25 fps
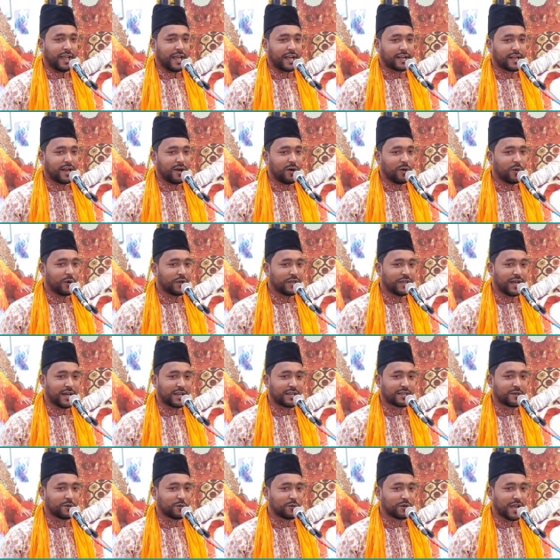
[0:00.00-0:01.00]
একা হয়ে
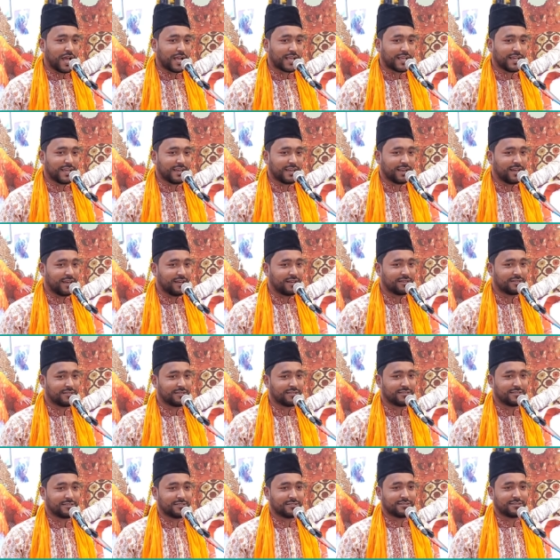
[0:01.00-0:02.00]
আর কেউ ডাকে না
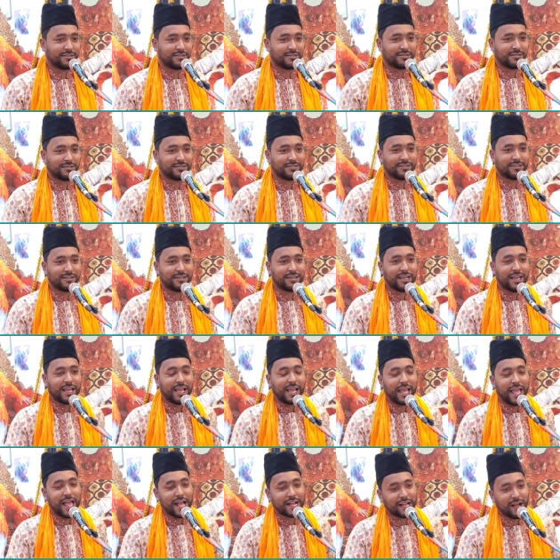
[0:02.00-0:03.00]

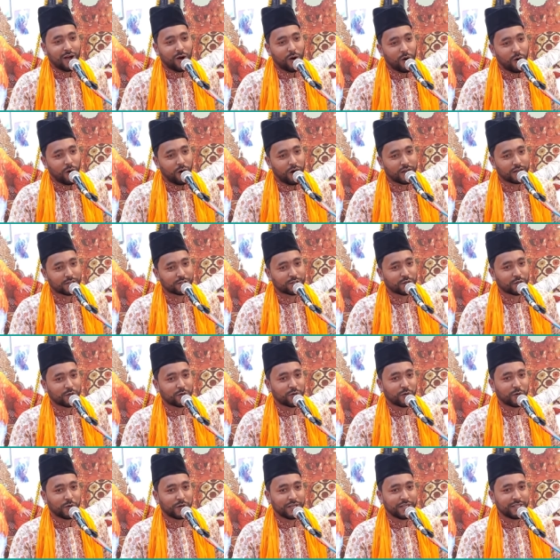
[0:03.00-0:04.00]
একা হওয়ার
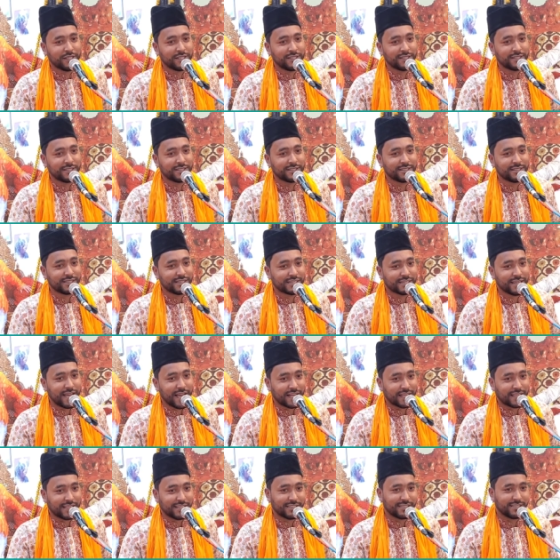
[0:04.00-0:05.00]
জন্যই
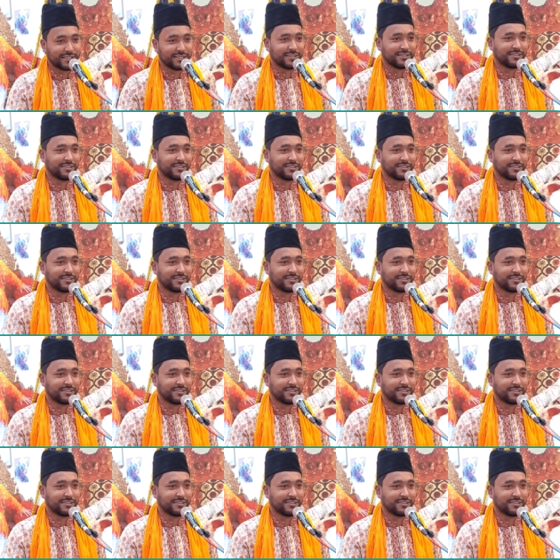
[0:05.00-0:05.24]
ডাকে